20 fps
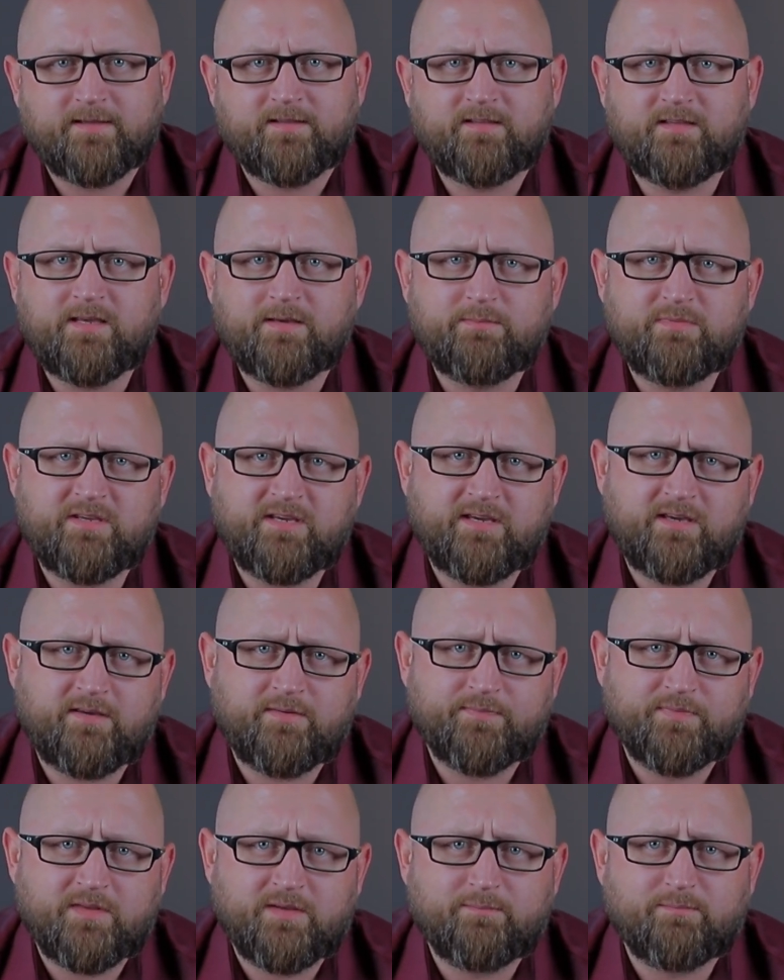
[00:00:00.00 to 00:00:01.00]

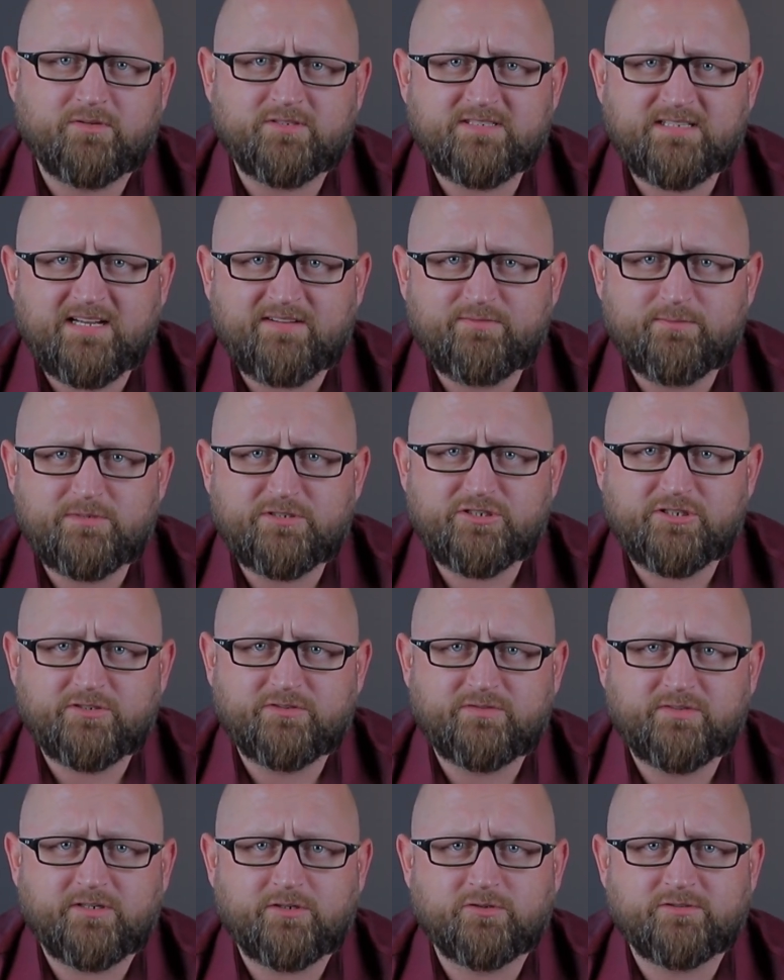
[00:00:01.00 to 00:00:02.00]
Niemniej, postawmy
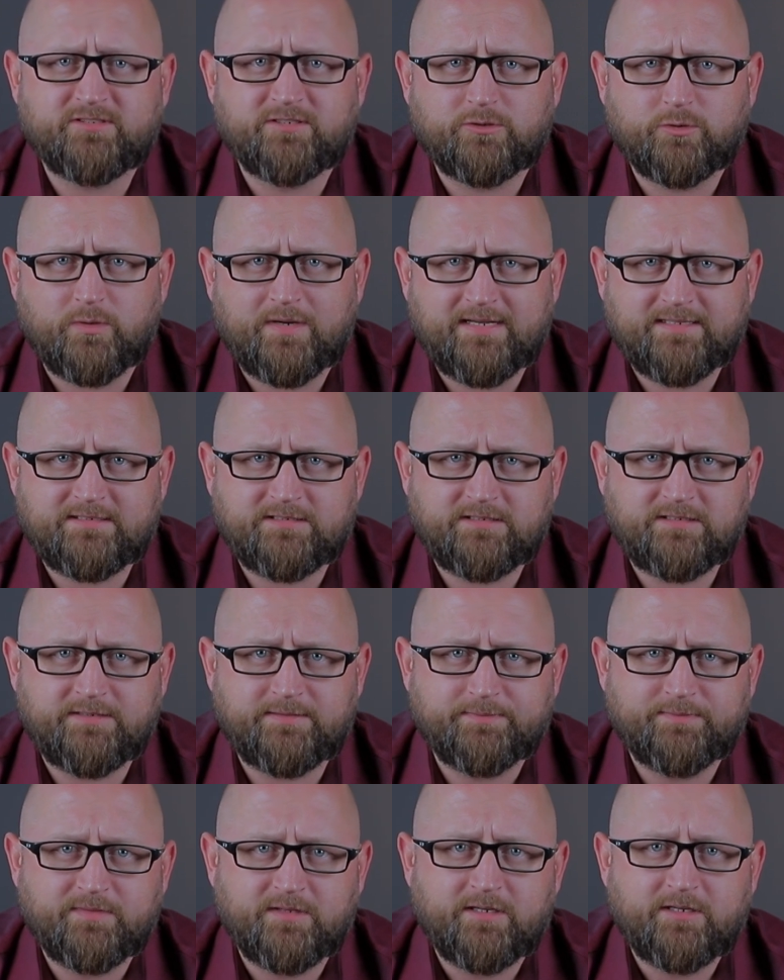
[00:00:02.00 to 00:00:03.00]
się w jego
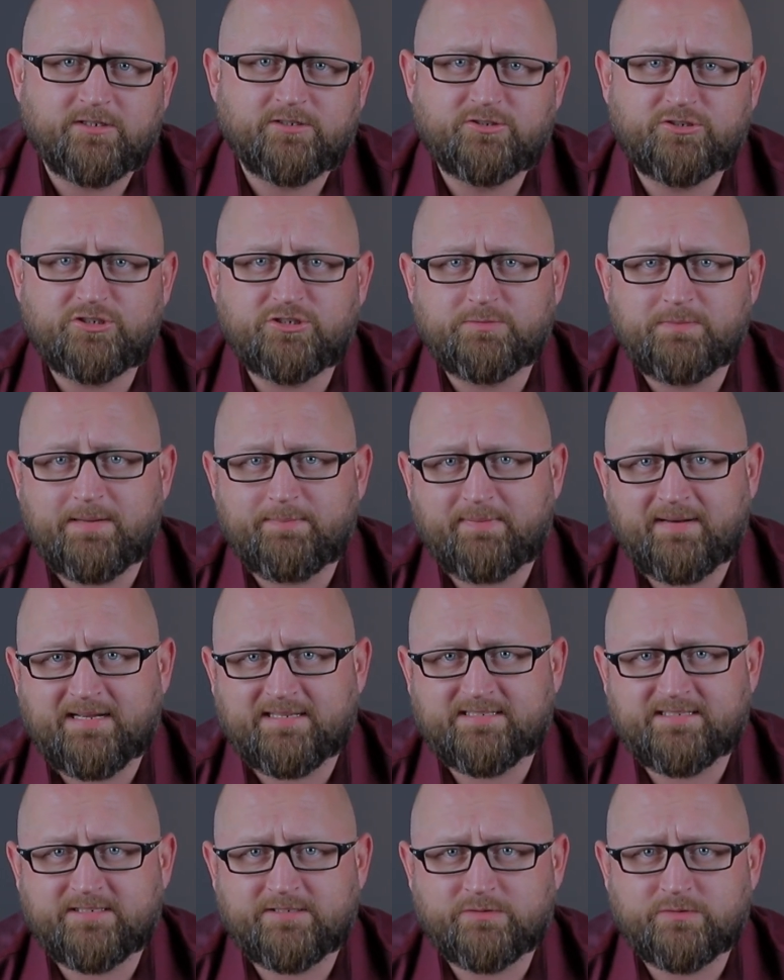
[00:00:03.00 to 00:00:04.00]
sytuacji. Dziś ma
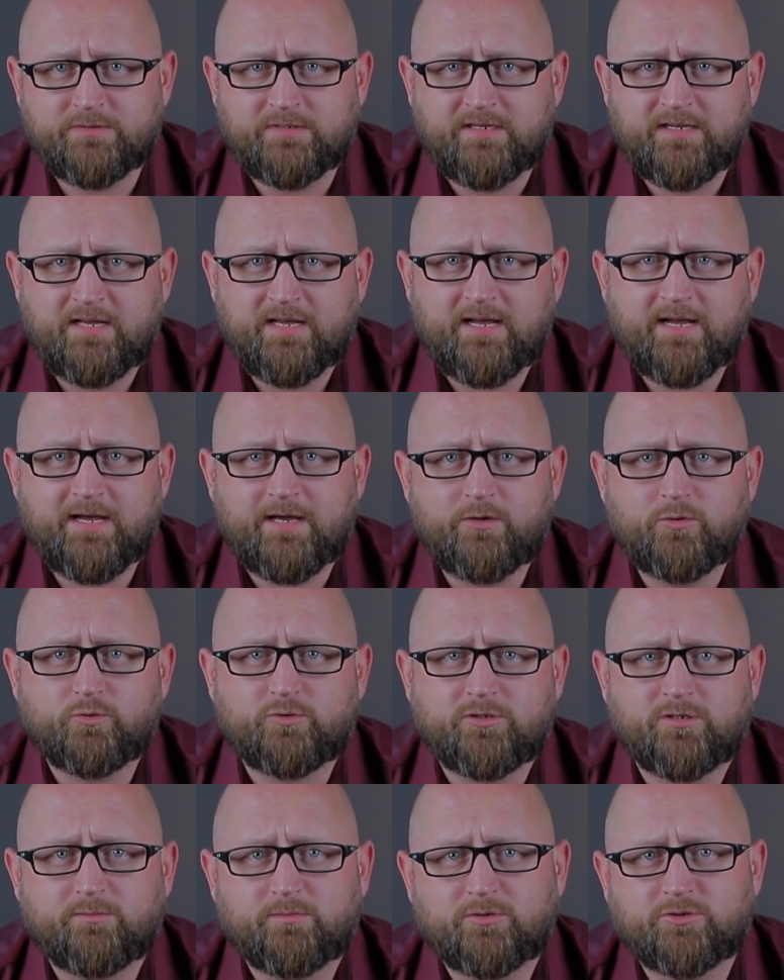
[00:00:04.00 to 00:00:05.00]
pracę, a
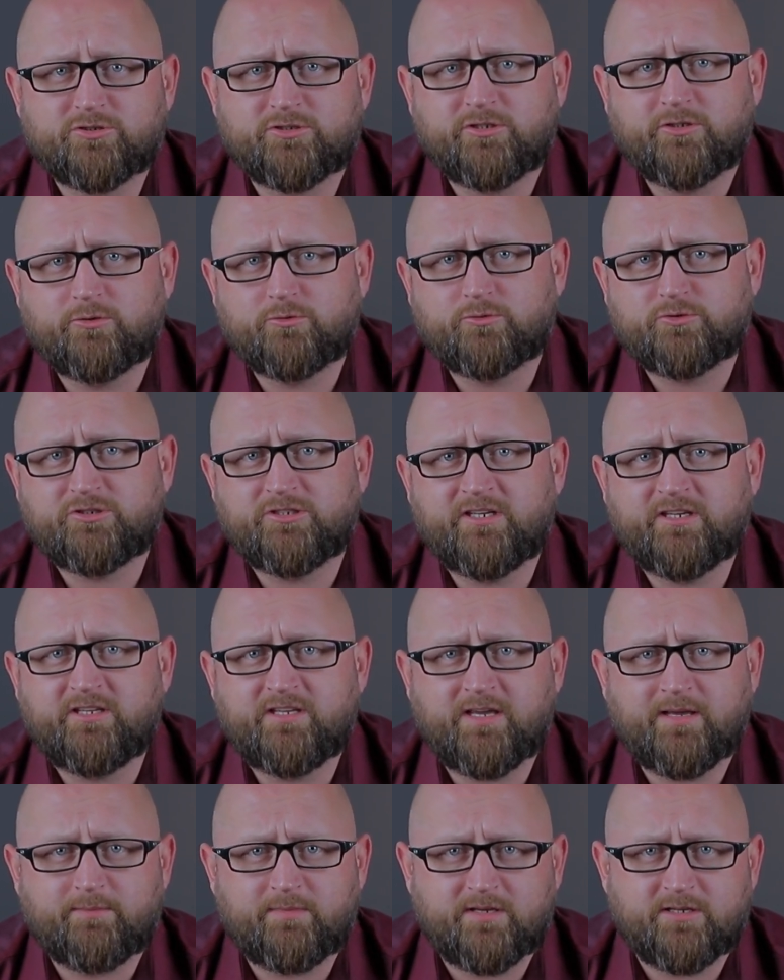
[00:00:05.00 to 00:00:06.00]
jutro może już jej
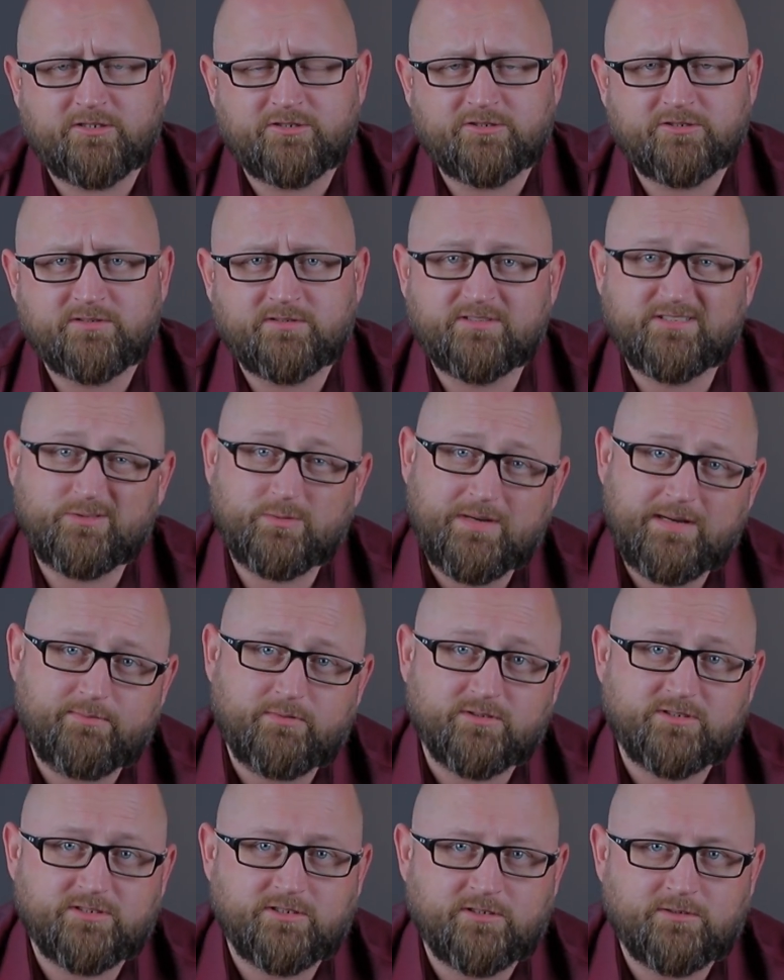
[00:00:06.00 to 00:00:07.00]
nie mieć.
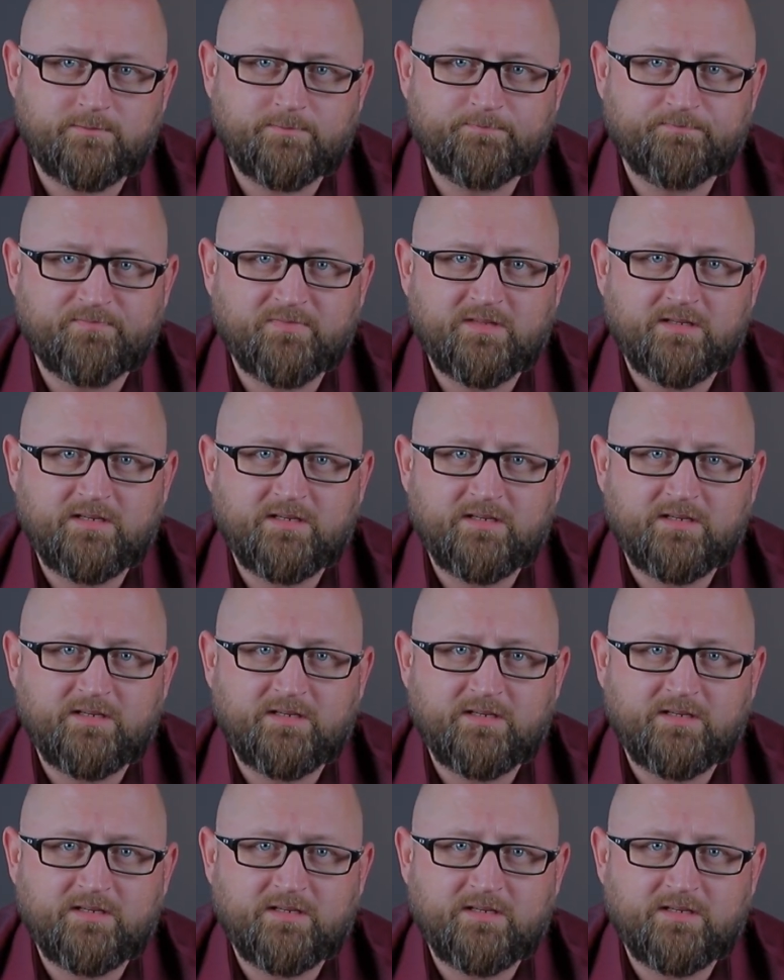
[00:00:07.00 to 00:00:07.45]
Słabo, co?